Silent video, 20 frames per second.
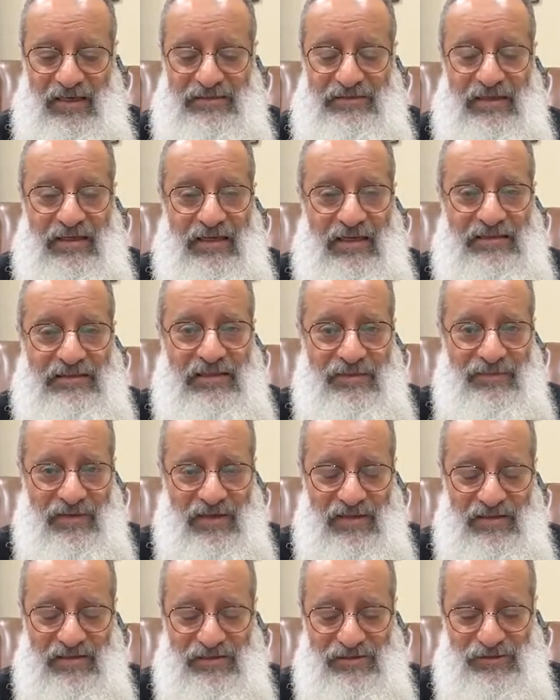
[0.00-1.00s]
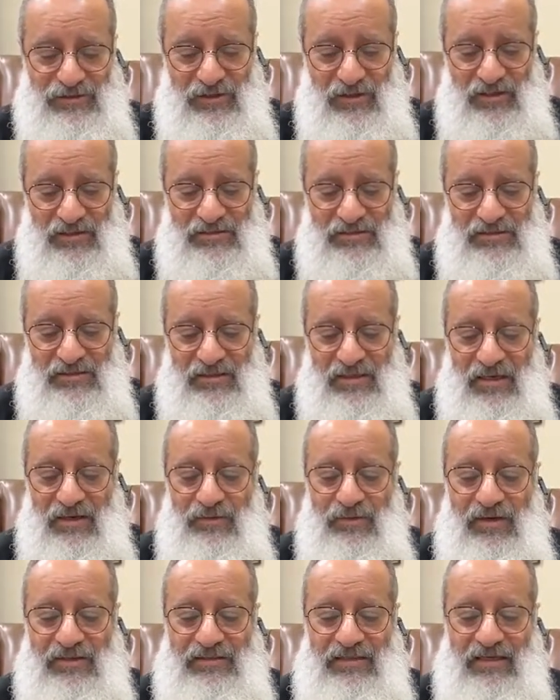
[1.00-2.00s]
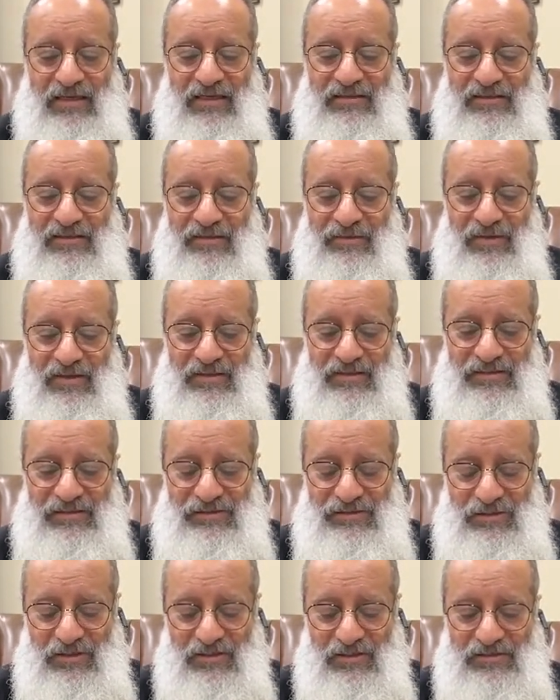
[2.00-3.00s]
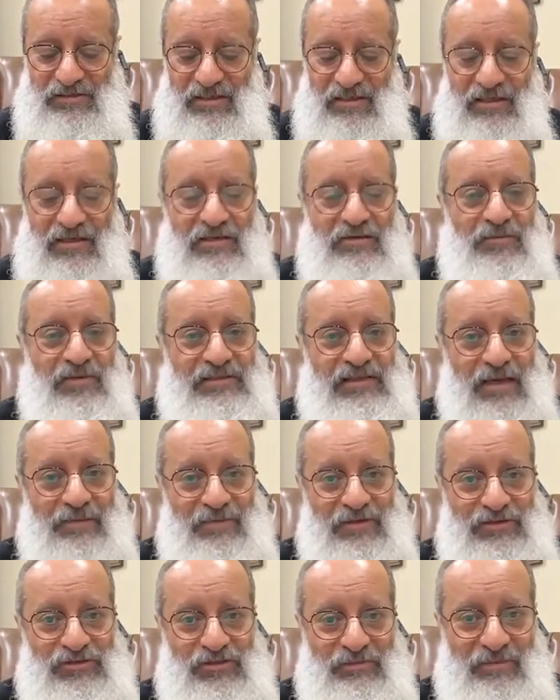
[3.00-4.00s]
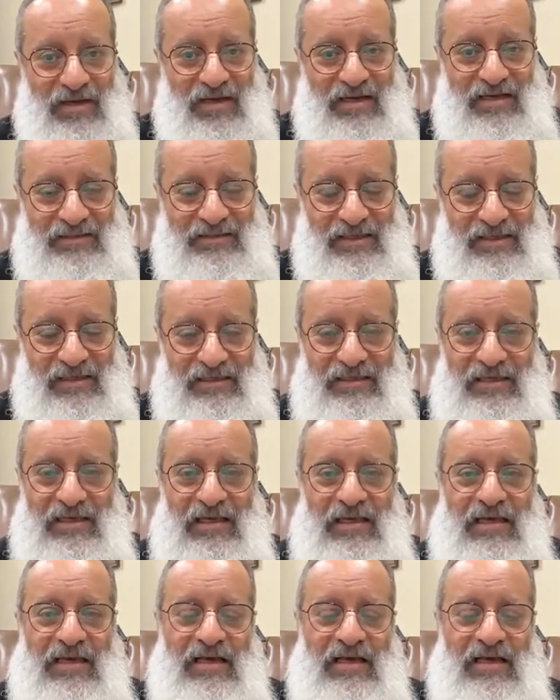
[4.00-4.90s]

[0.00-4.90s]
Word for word: اتجنب هذا الشخص او اتجنب هذه الشخصيه وما اتعاملش معاها تاني